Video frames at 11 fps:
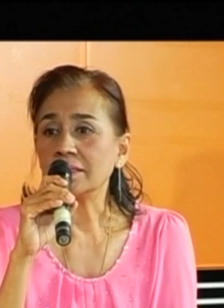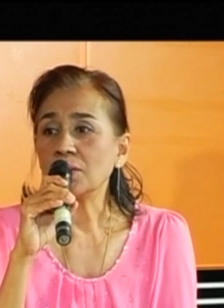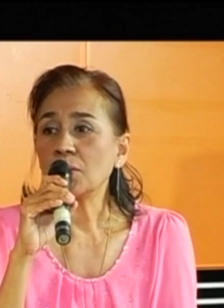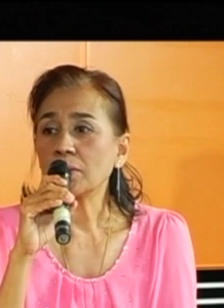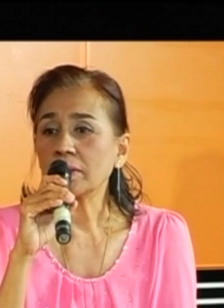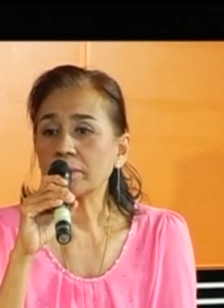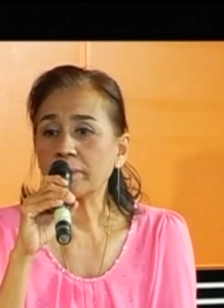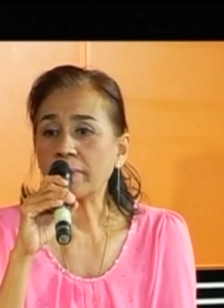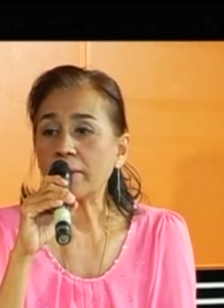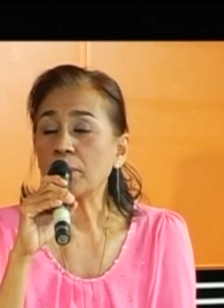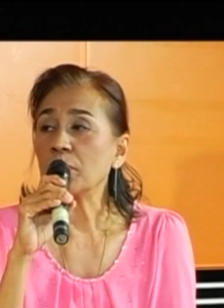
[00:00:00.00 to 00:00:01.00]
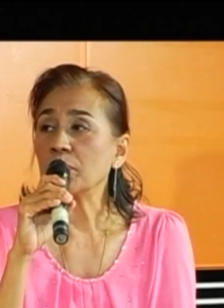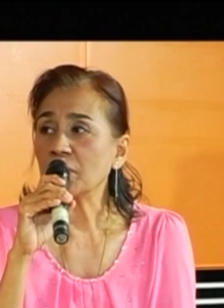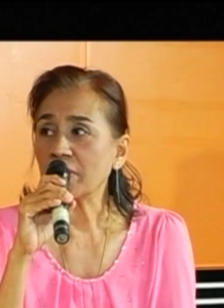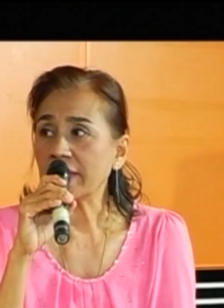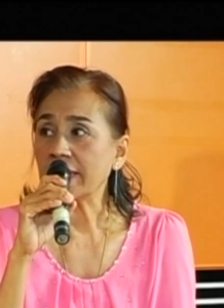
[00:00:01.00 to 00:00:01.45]
โรคแพ้ภูมิ
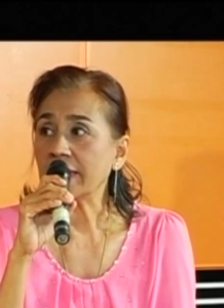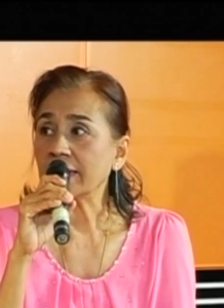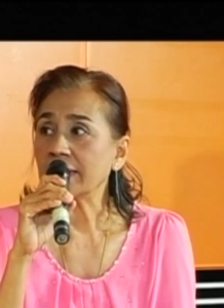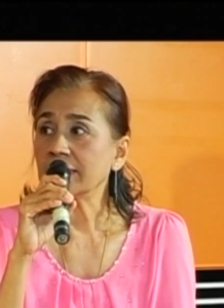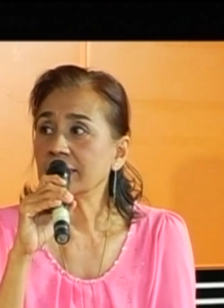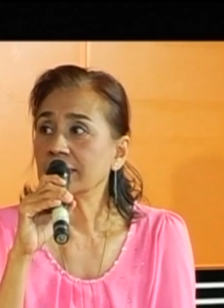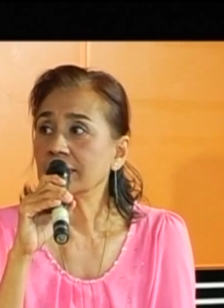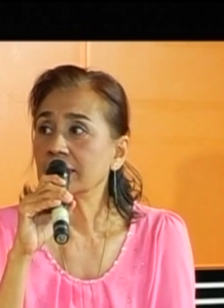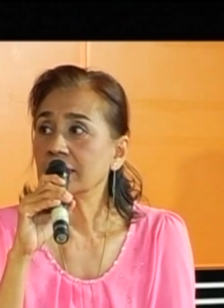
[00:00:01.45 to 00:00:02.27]
ตัวเองครับ